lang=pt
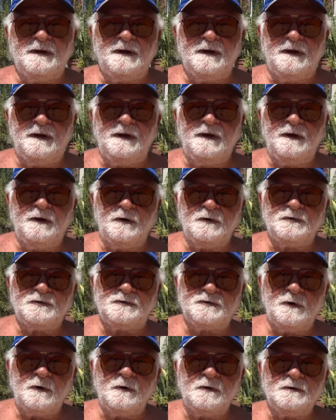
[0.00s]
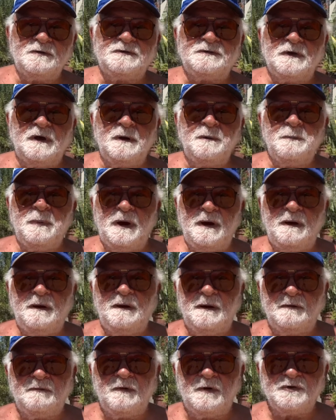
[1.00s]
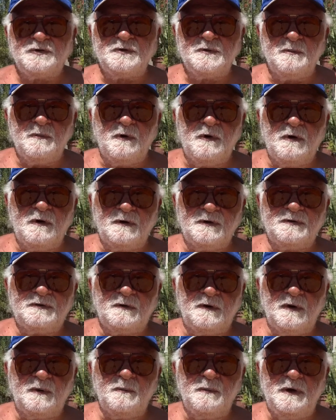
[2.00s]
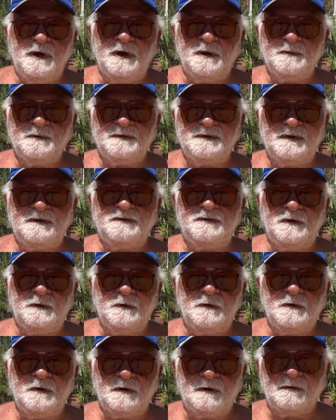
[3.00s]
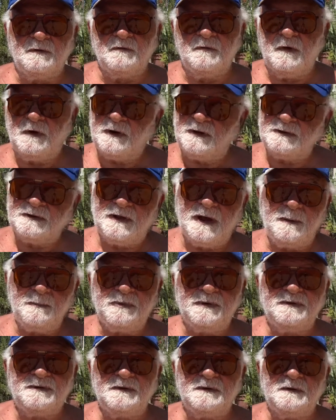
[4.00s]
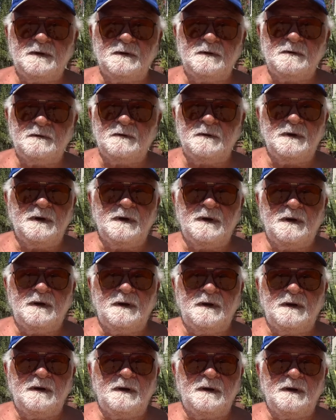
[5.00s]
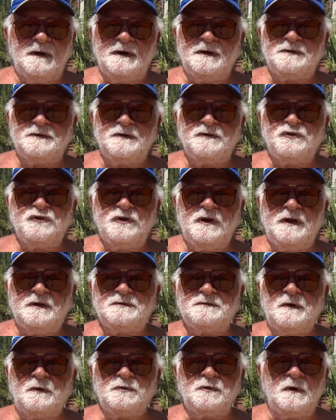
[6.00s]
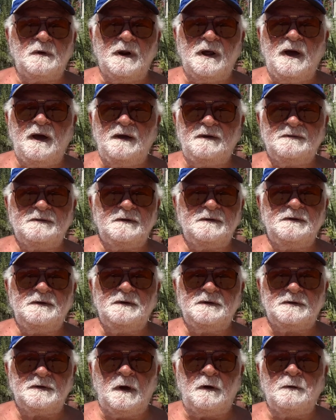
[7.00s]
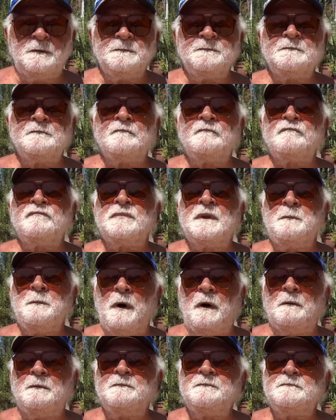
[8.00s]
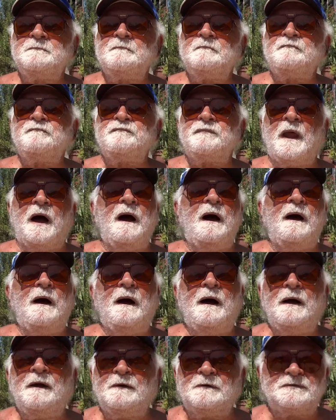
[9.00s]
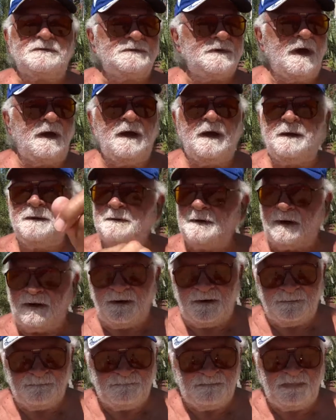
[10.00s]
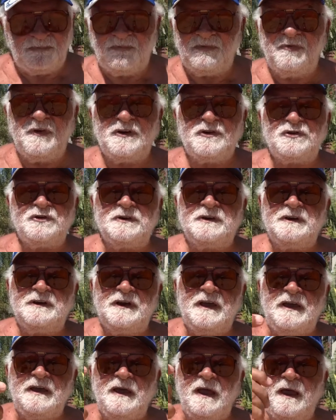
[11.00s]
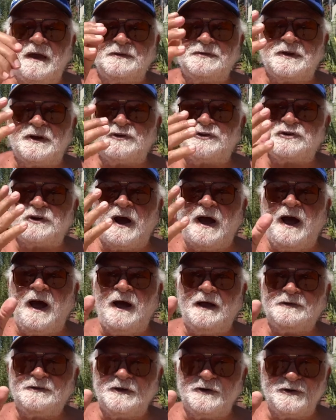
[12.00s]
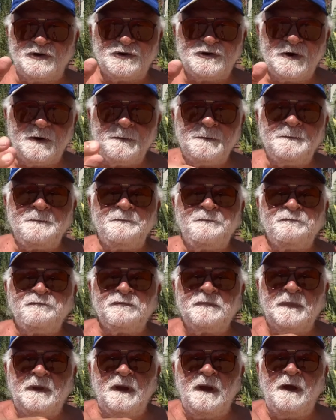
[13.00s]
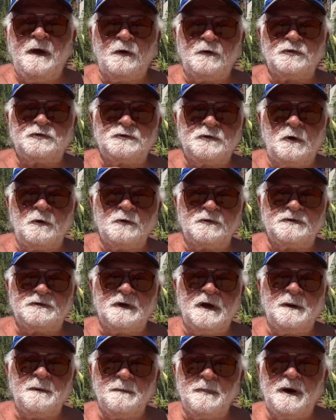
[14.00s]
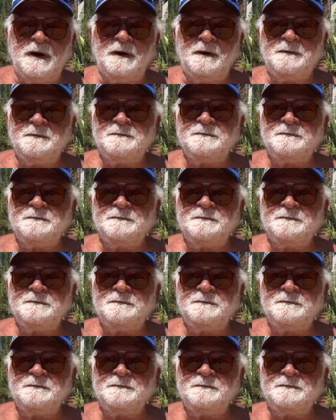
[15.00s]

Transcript: Eu sou o samba, a voz do morro, sou eu mesmo, sim senhor, que eu não vou cantar, porque senão entra em direitos autorais aí e tal. Bom, ah, eu sei, aí fiz 500 cartas. Eu sou o samba,